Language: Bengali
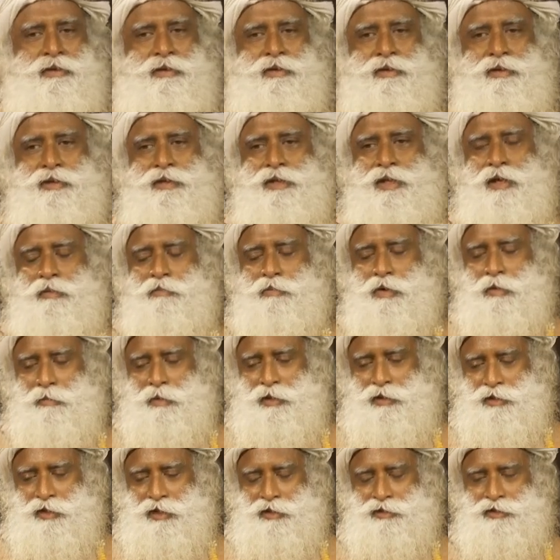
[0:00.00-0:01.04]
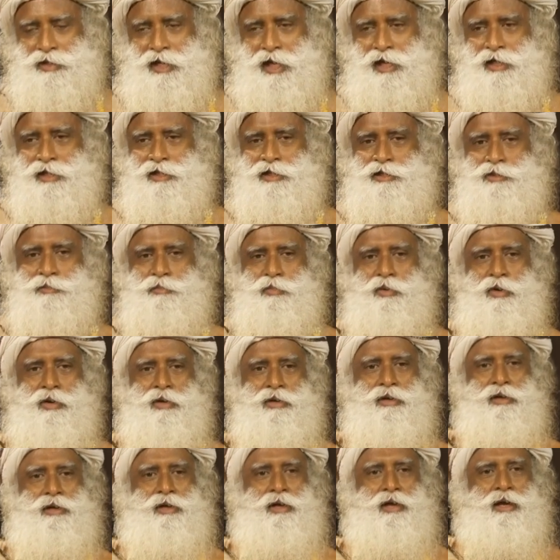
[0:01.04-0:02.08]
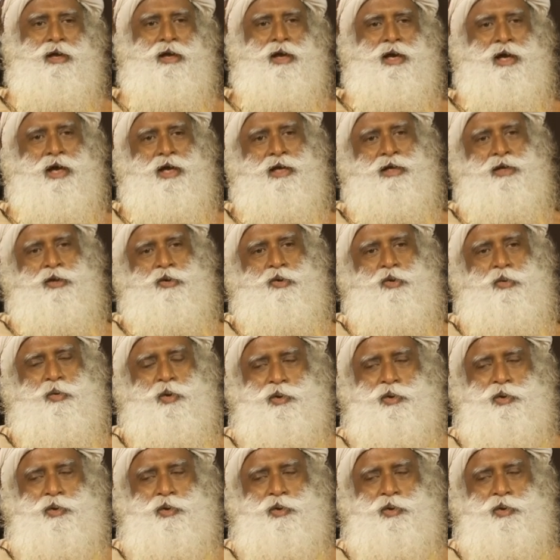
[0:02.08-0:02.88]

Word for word: যে মুহূর্তে একটি শিশু জন্মায় তাকে অন্য একজন